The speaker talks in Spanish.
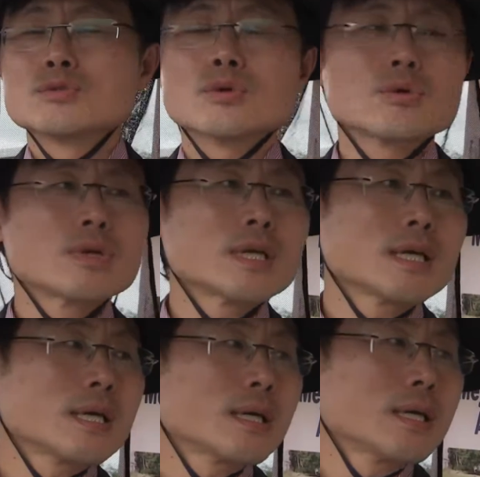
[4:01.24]
su
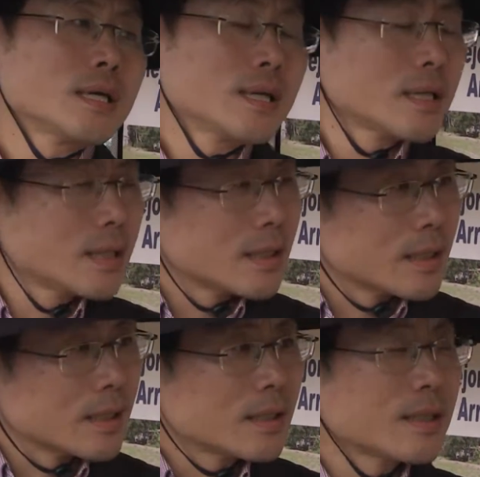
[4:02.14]
Corea
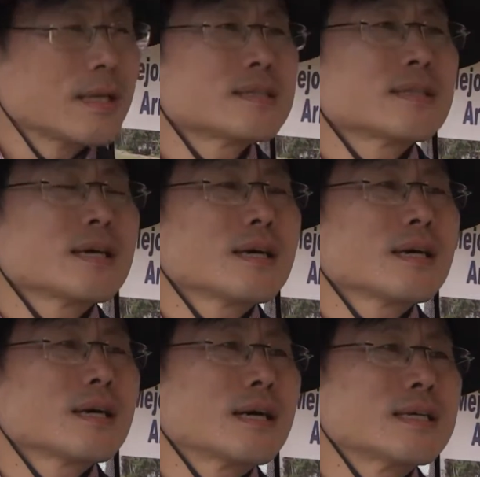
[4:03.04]
ah,
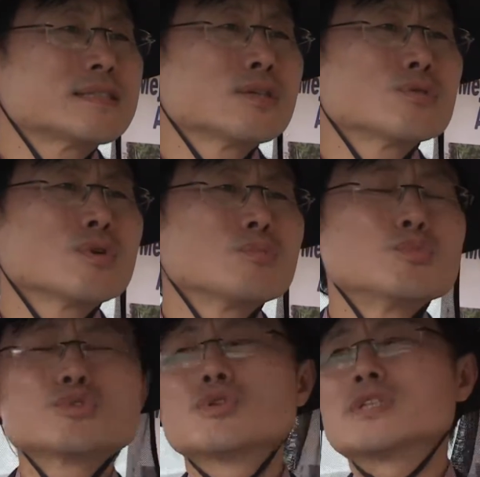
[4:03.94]
está haciendo
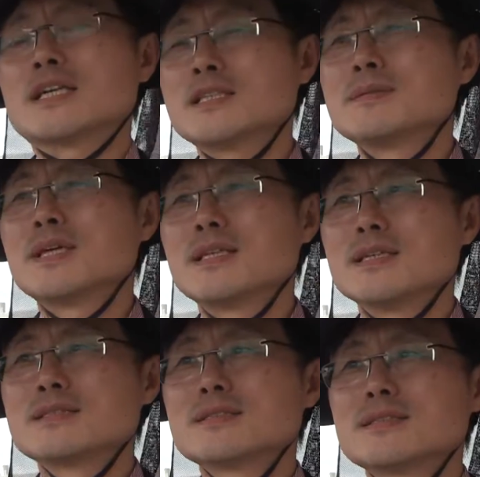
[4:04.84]
muchas
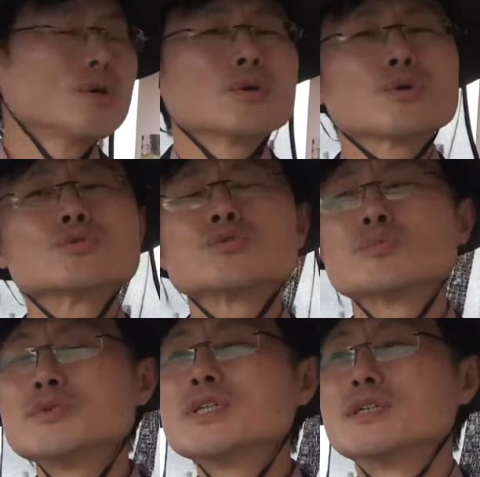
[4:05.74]
actividades,
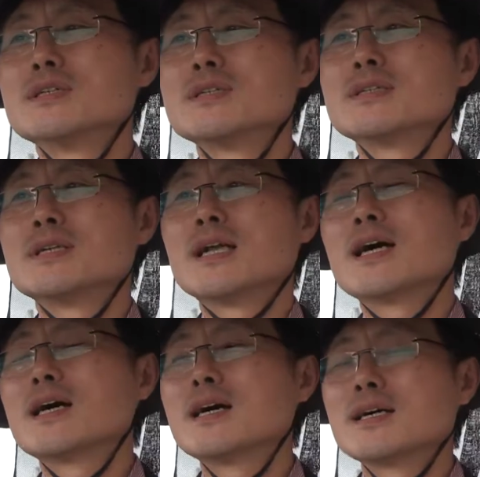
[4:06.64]
contribuir
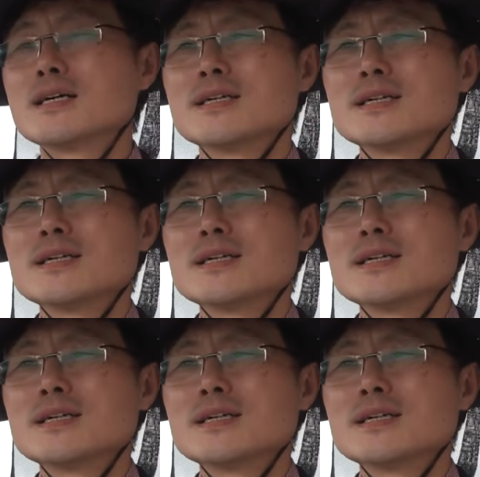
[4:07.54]
ah,